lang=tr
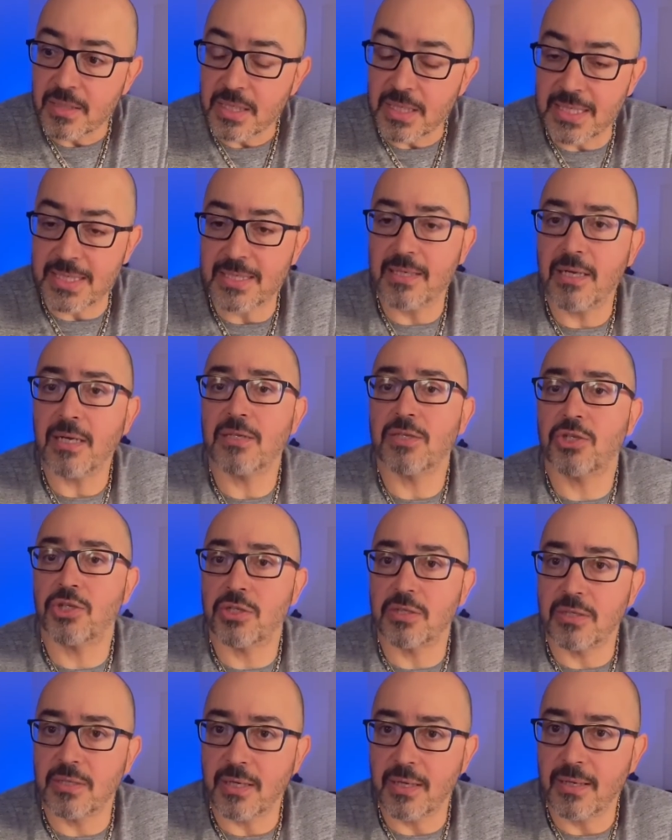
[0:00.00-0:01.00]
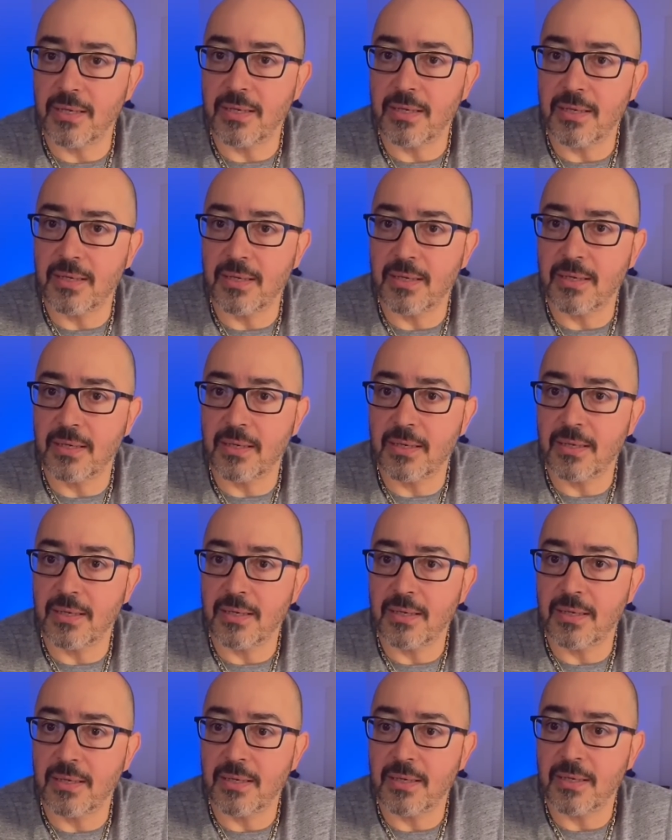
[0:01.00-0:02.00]
isyan içinde.
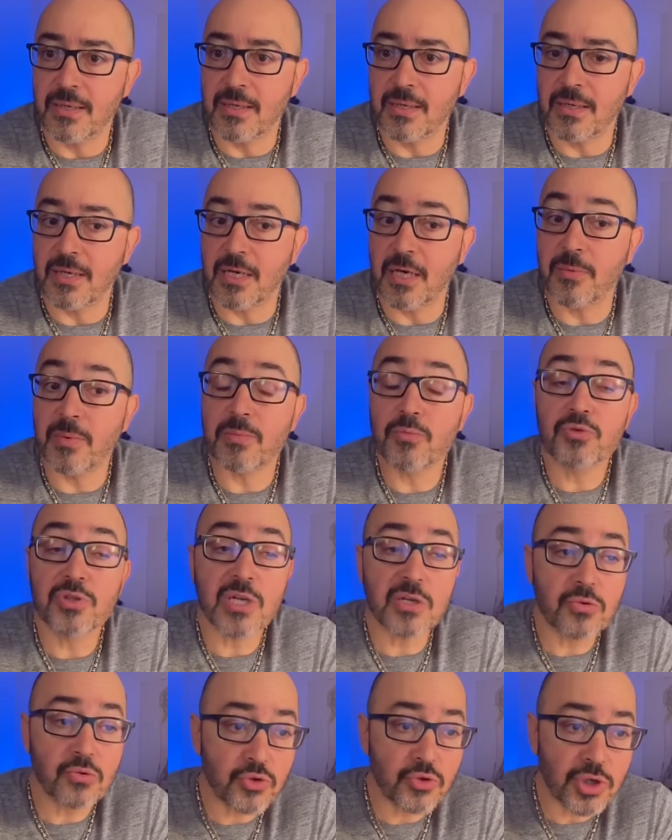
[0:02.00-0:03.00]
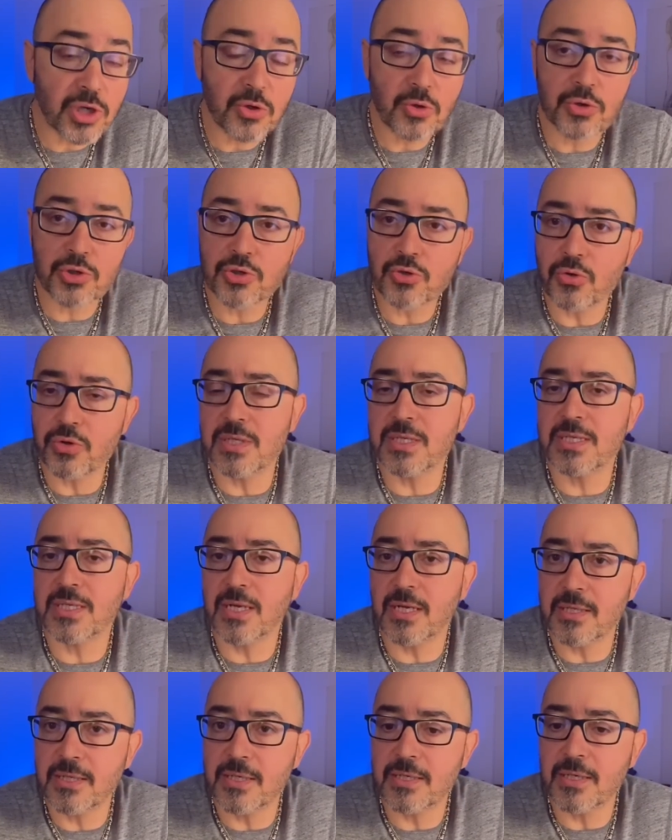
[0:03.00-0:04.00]
Ama bundan 3 ay önce o
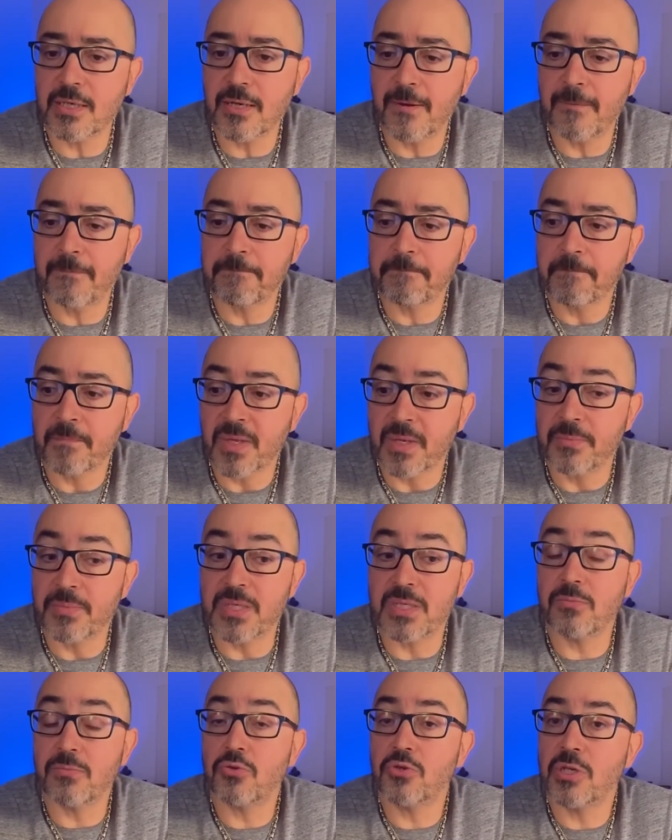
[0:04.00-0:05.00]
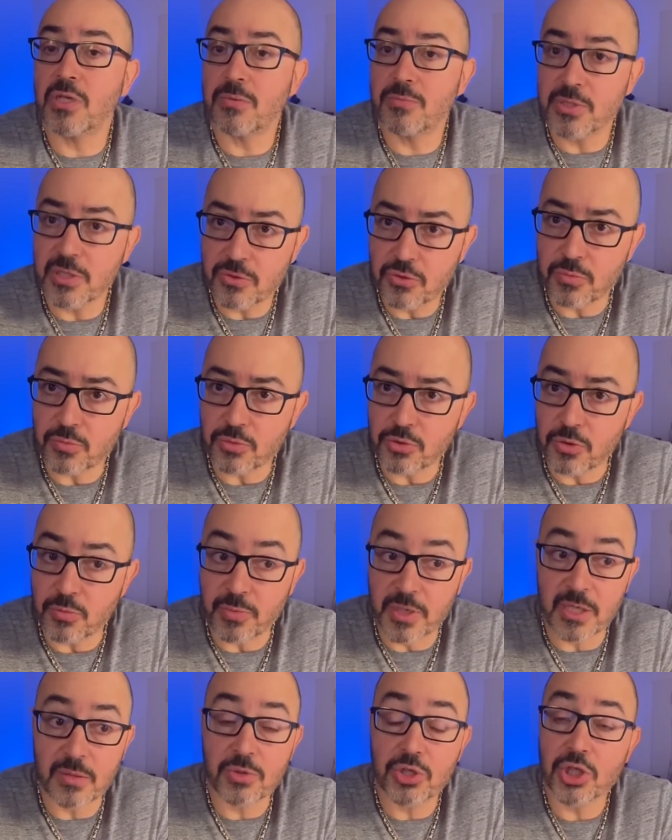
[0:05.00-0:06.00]
insanları bizim üzerimize sürmüştü.
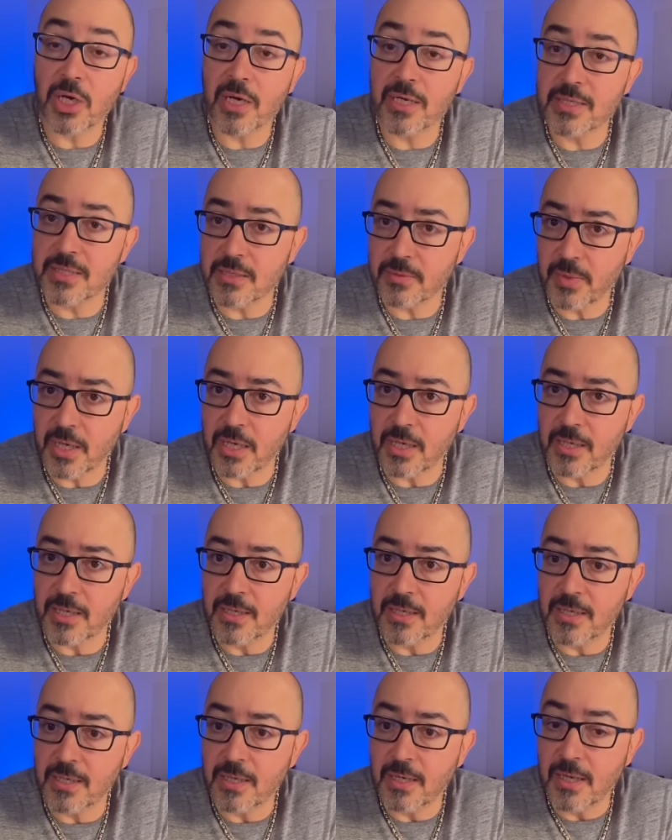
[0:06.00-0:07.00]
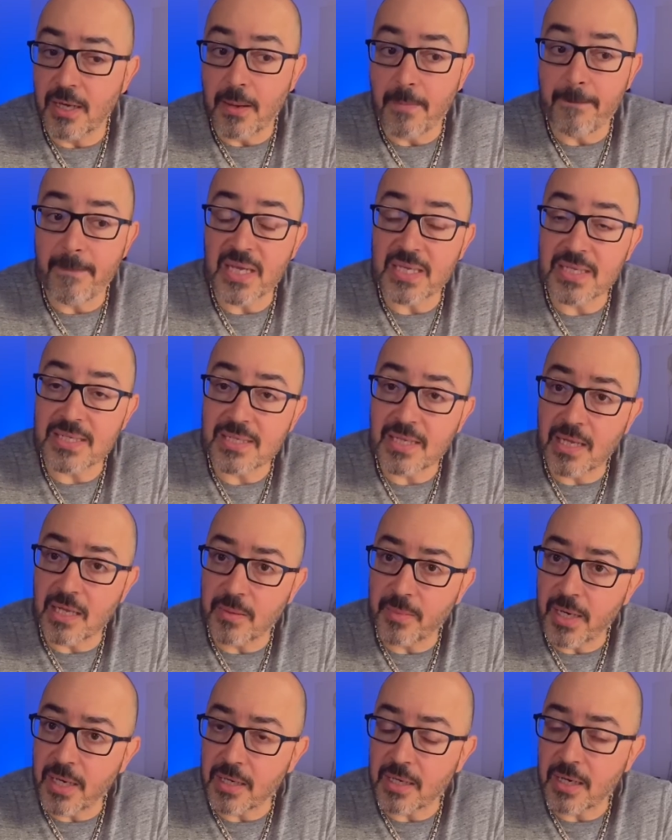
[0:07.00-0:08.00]
Benim şahsıma,
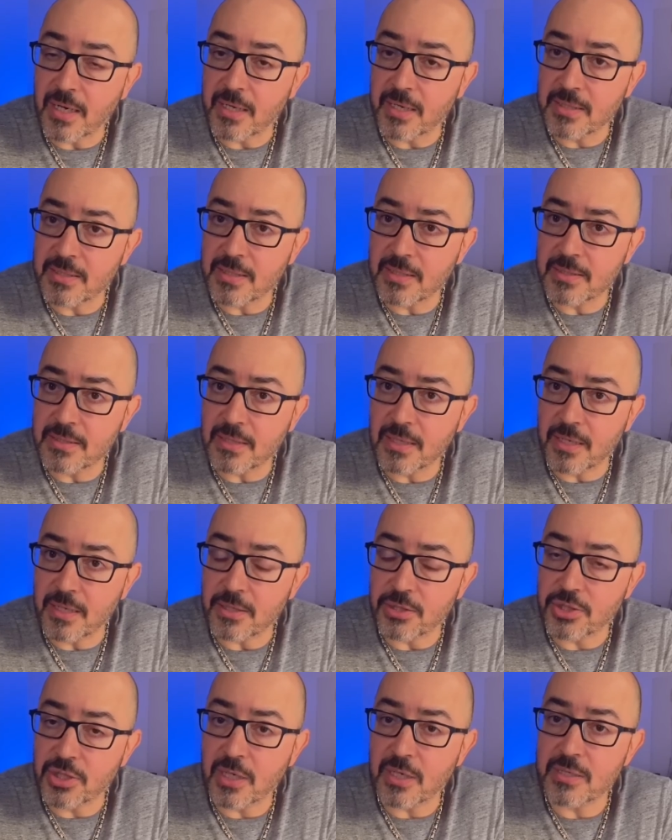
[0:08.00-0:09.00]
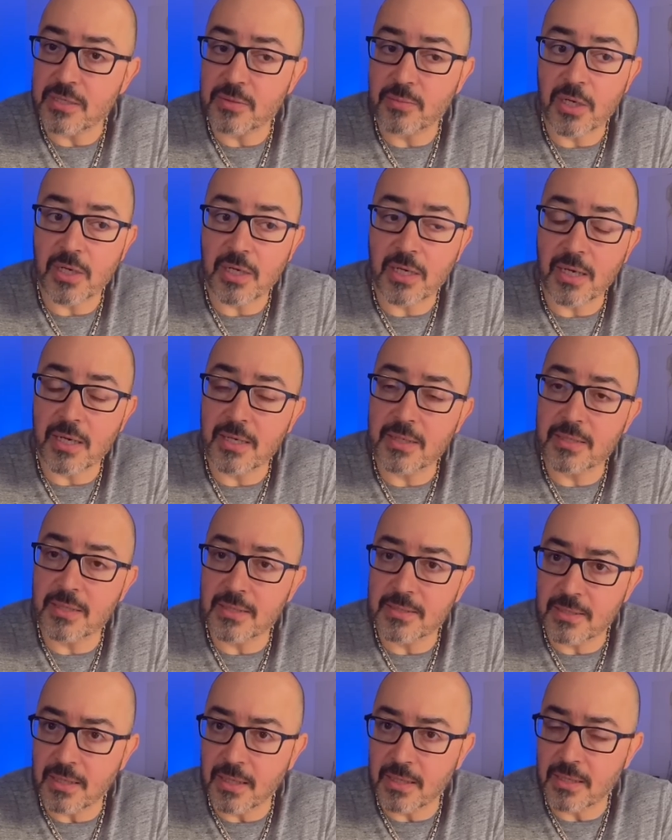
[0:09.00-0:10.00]
mesleğime hakaret ettiler. Şahsıma hakaret
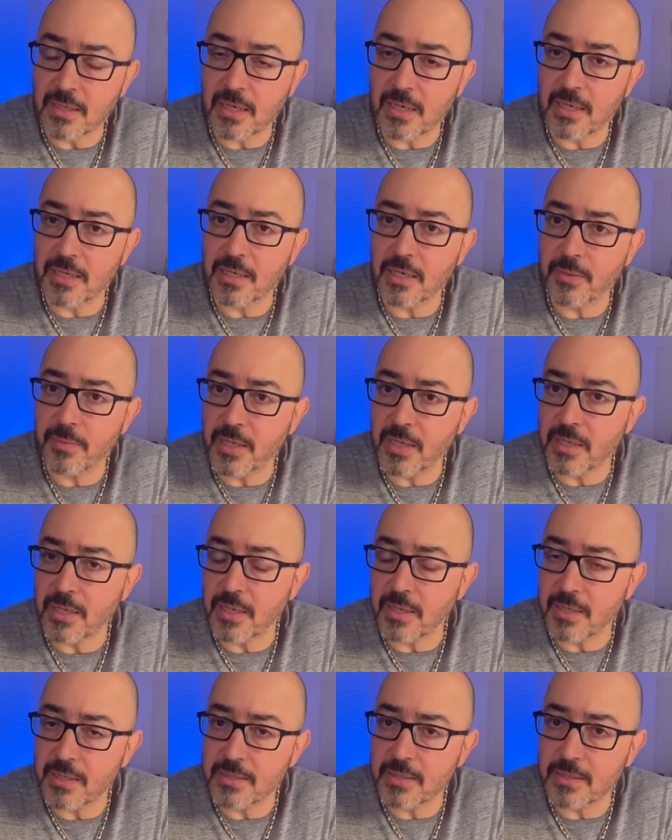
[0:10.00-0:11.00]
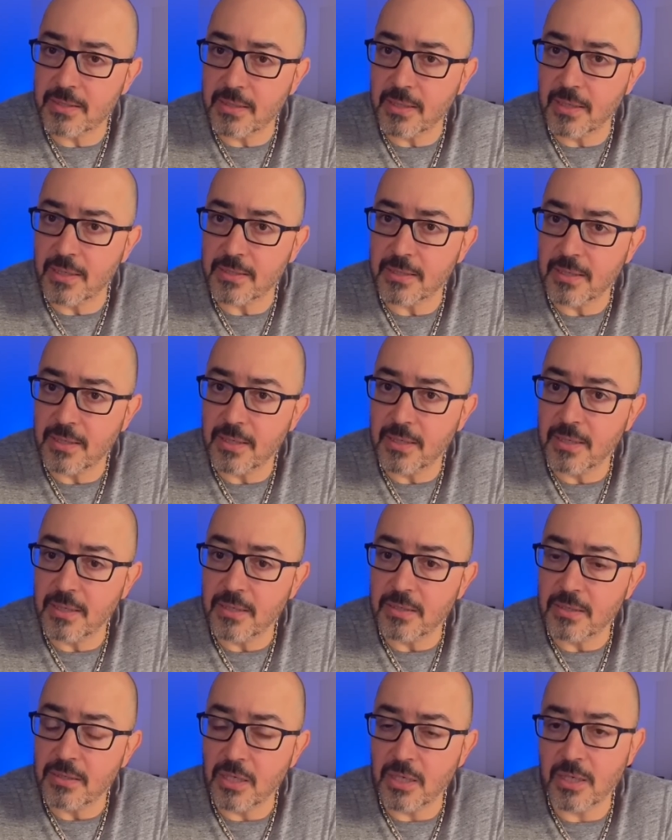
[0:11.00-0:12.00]
ettiler. Aileme hakaret ettiler.
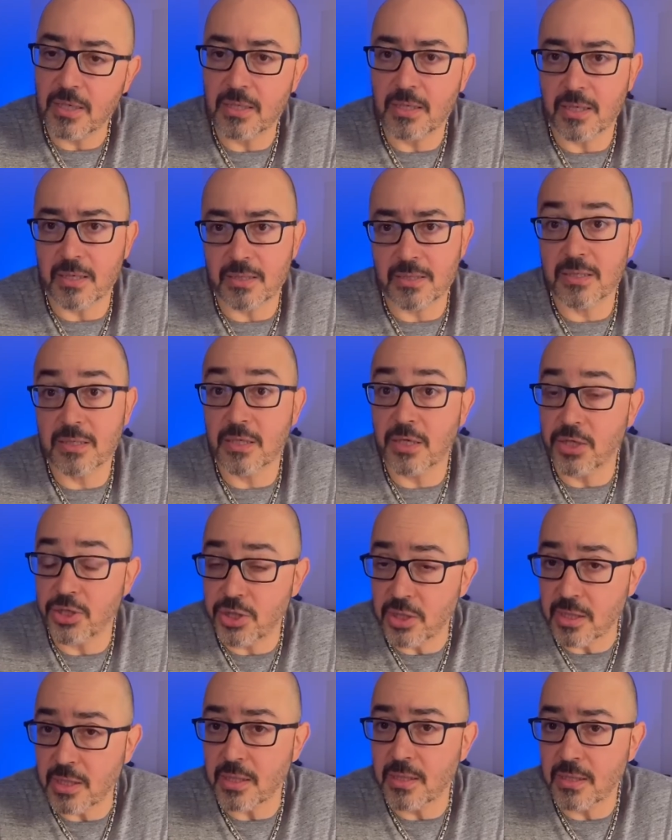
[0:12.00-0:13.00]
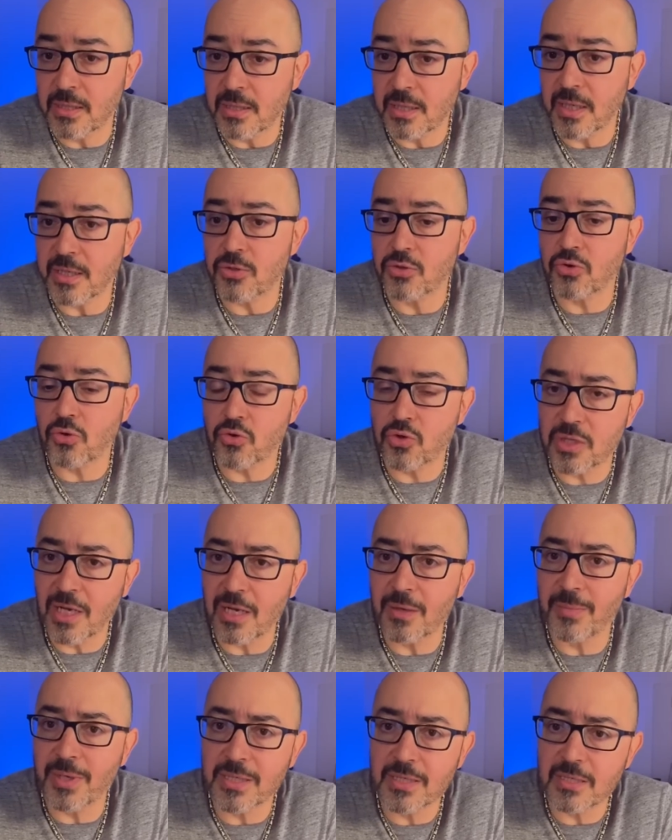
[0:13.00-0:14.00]
Ne kadar trajik. Ya
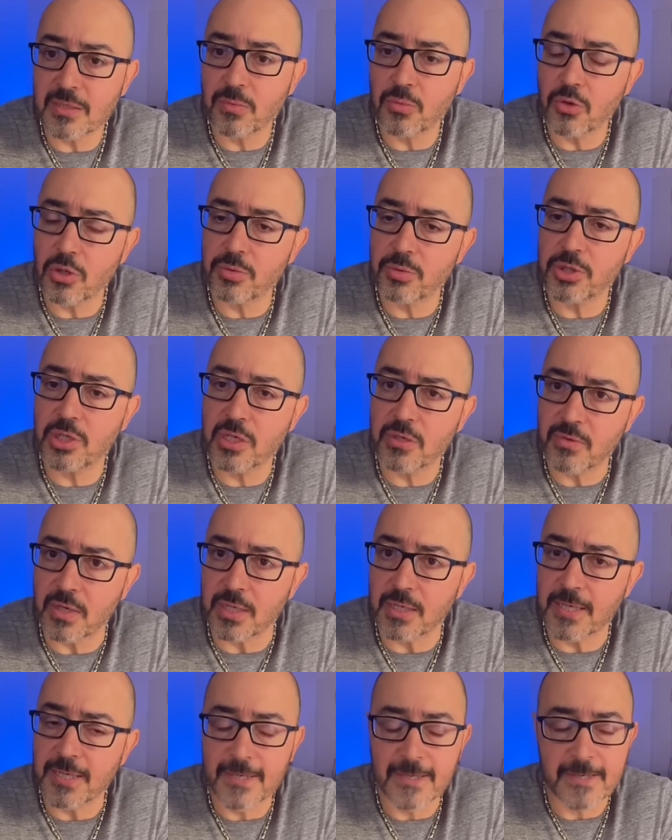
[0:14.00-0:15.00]
sosyal medyanın böyle bir şeyi var.